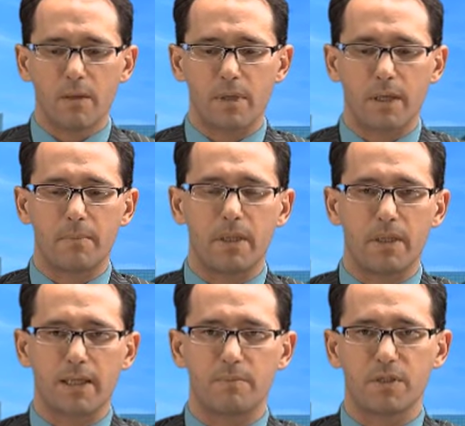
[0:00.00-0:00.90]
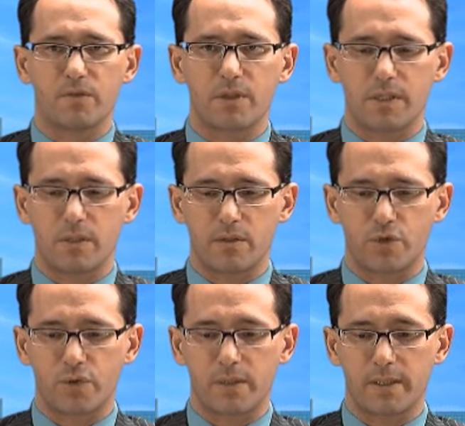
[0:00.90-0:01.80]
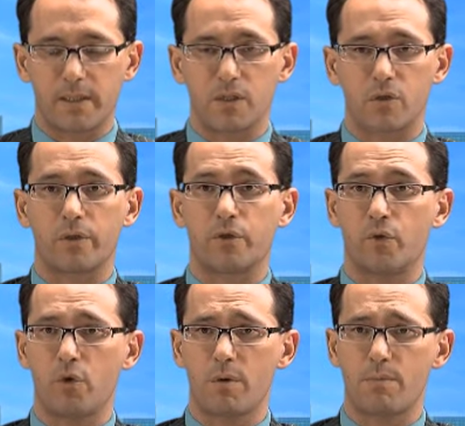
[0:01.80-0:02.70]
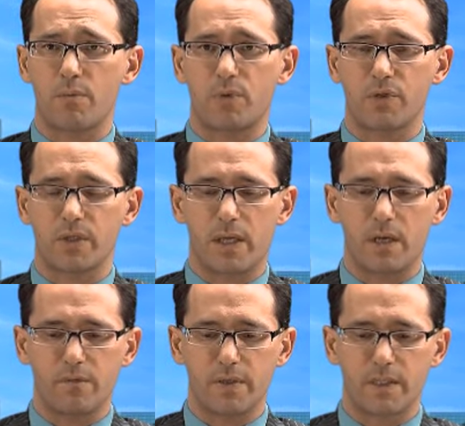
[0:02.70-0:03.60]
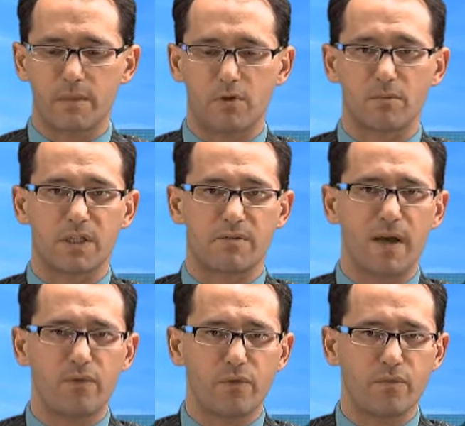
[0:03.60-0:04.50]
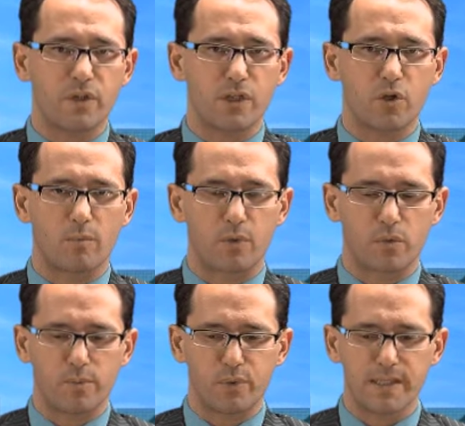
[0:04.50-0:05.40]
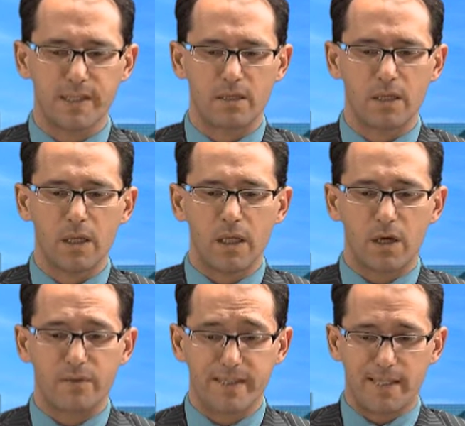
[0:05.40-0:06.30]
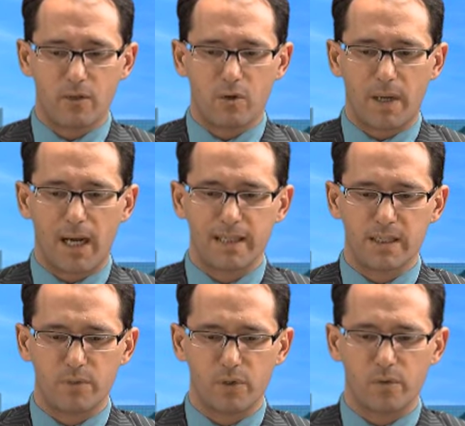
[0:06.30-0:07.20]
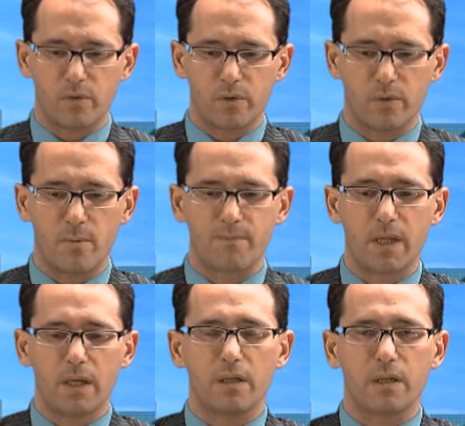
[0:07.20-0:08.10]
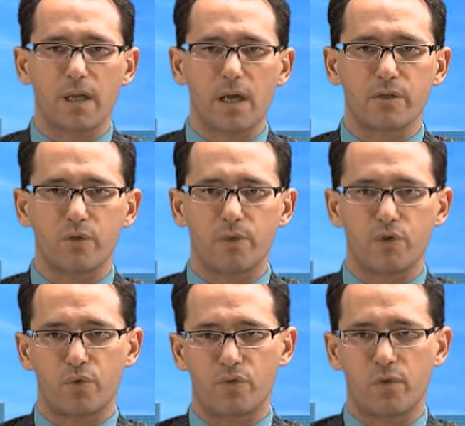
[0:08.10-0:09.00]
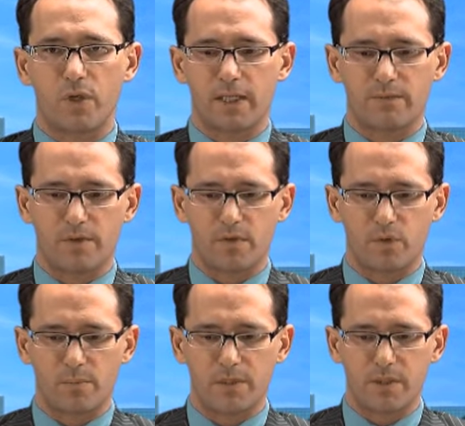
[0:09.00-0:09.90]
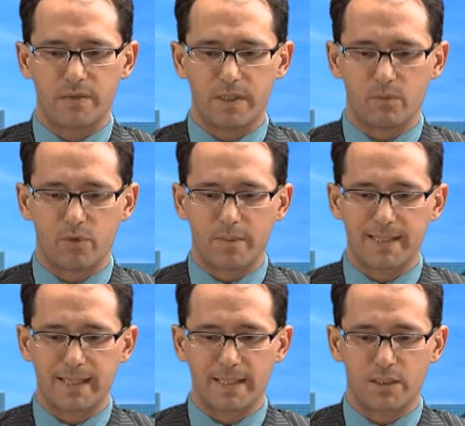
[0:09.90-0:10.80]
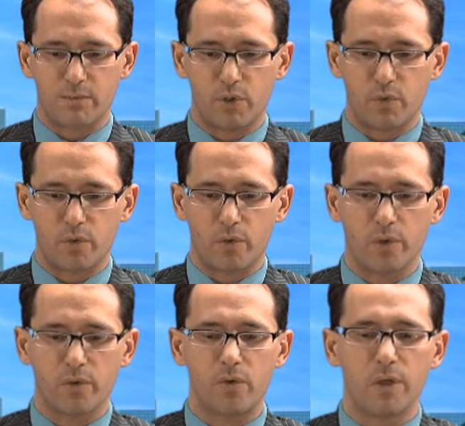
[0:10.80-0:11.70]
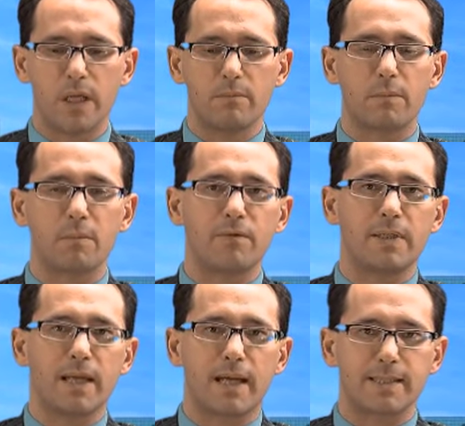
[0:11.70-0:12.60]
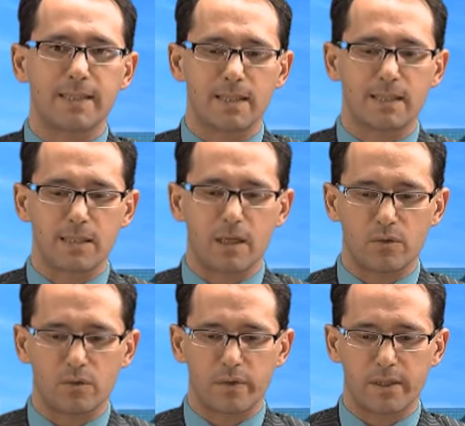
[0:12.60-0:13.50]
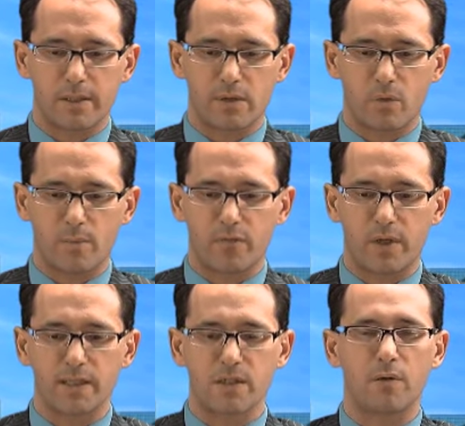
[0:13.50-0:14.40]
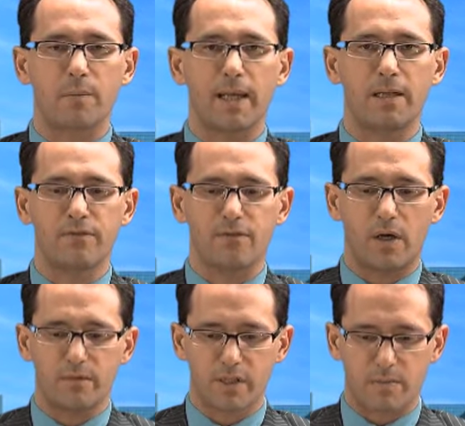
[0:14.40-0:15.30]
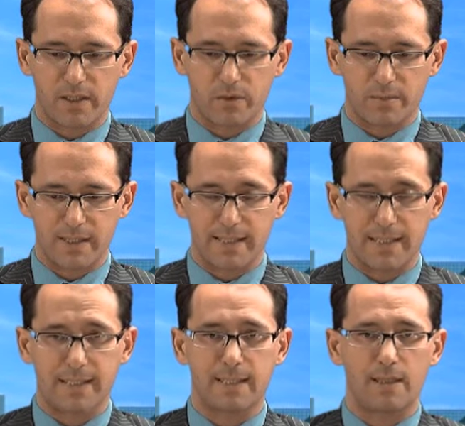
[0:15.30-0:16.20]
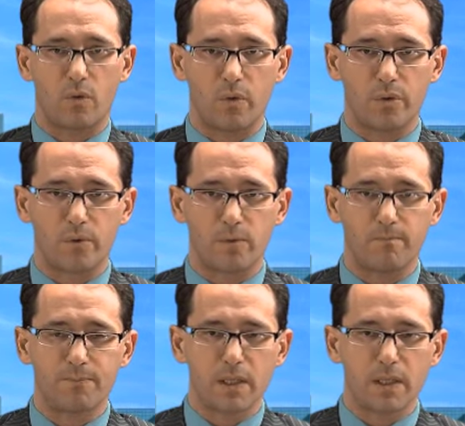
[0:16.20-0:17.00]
Beim Ergebnis vor Zinsen und Steuern ging es deutlich überproportional aufwärts, nämlich um 52,0 Prozent auf 10,1 Millionen Euro. Der Jahresüberschuss wurde in etwa verdoppelt auf 7,6 Millionen Euro. Im Gewinn je Aktie ging es auch deutlich nach oben von 1,11 auf 2,16 Euro.